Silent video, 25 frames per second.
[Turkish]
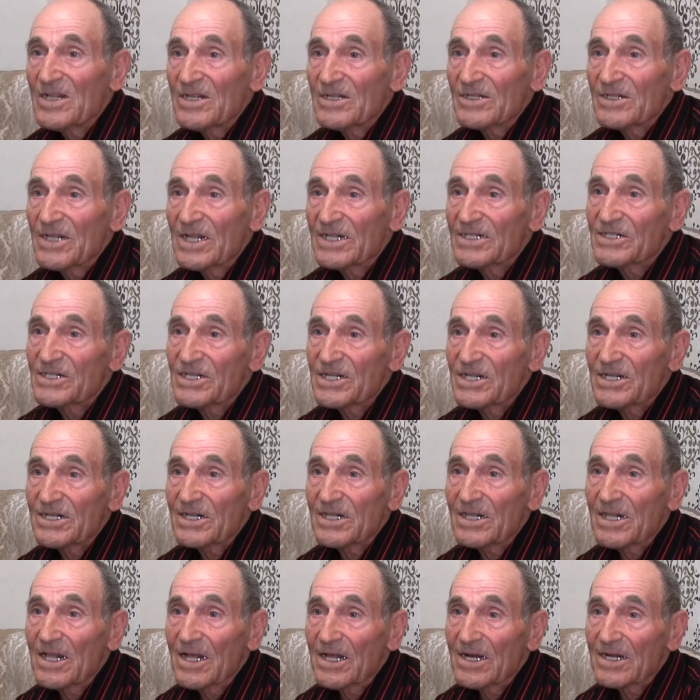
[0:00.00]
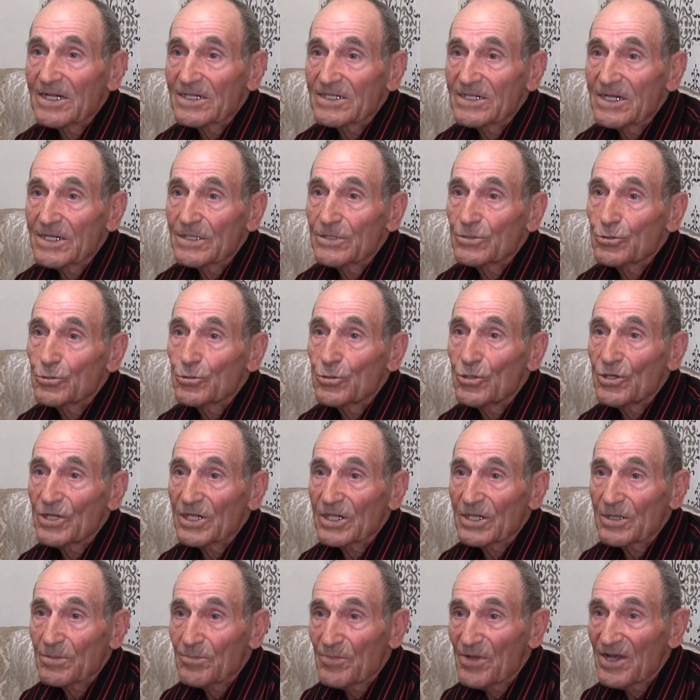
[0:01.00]
Sen çığırdılar ya sen
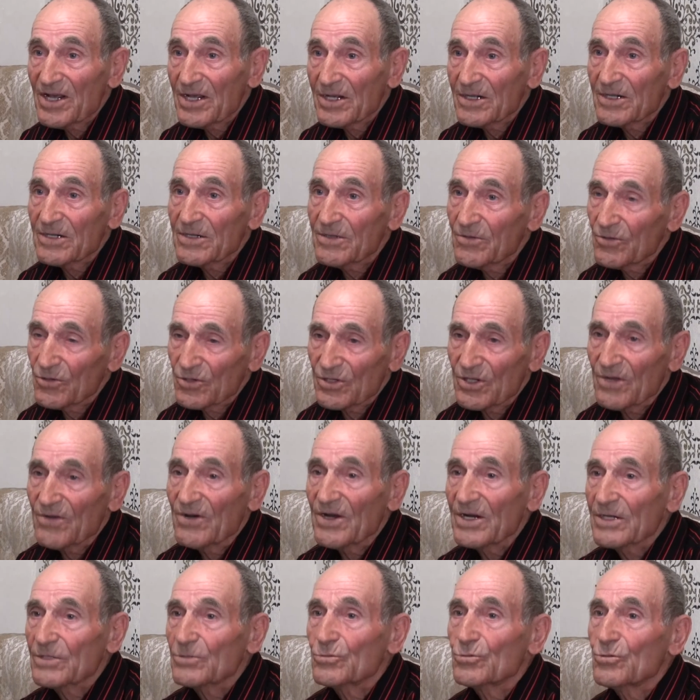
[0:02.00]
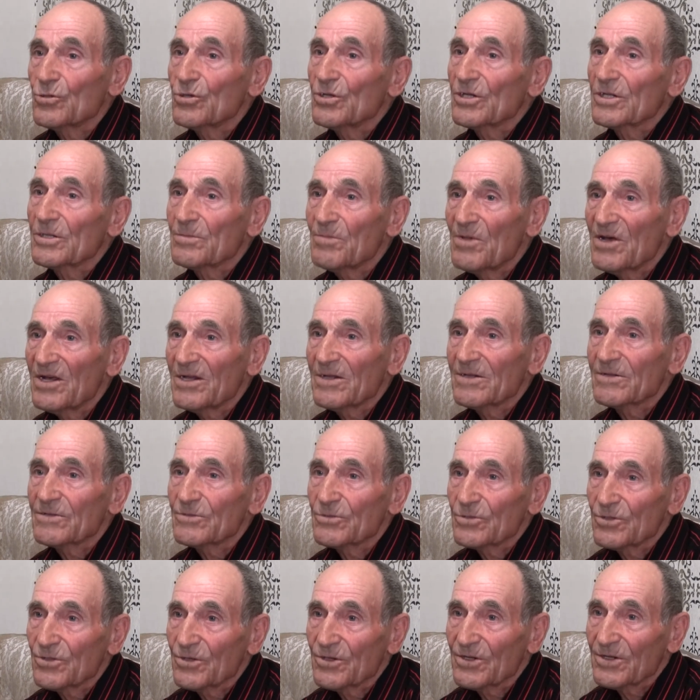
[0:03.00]
söyletmek. Orada var sületme
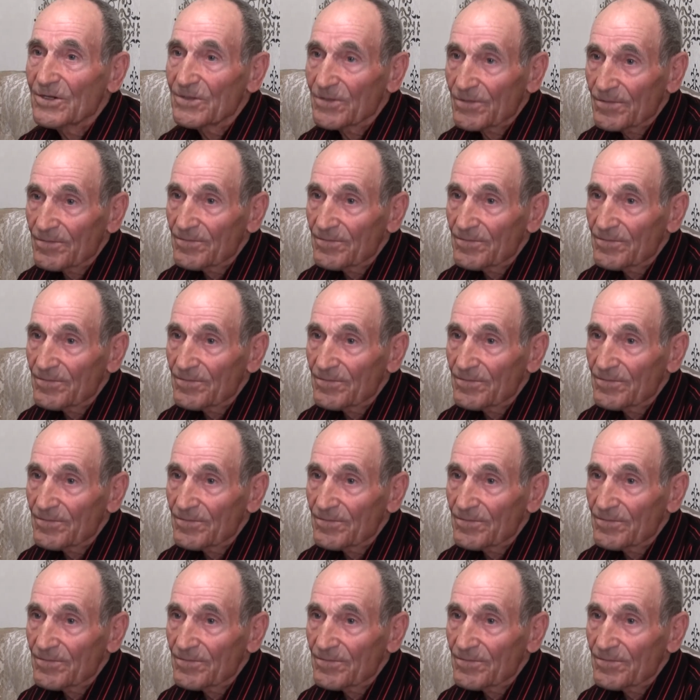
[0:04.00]
sület.